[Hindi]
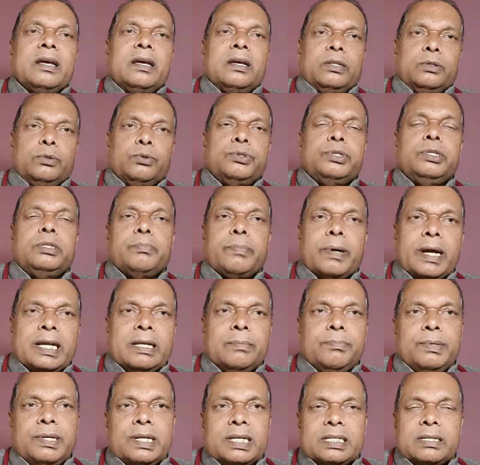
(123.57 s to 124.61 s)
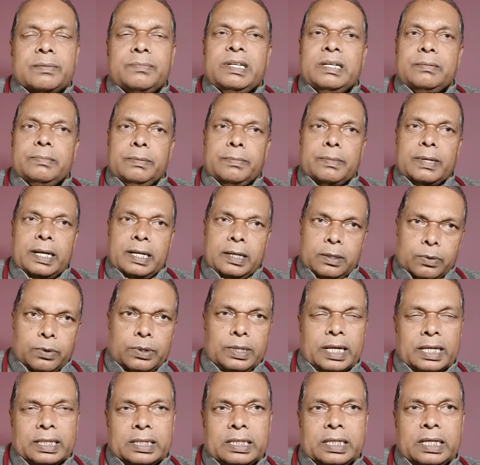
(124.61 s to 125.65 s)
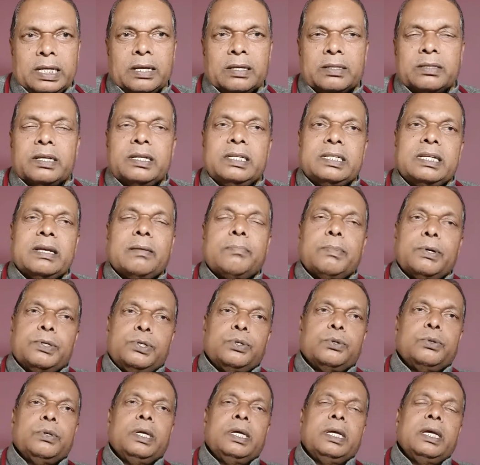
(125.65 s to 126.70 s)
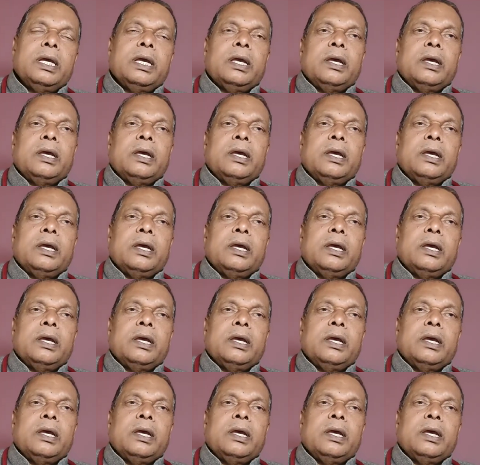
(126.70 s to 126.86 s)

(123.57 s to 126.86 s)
दूषित पानी पीने से भी ये बीमारी हो जाती है तो इससे आप बचोगे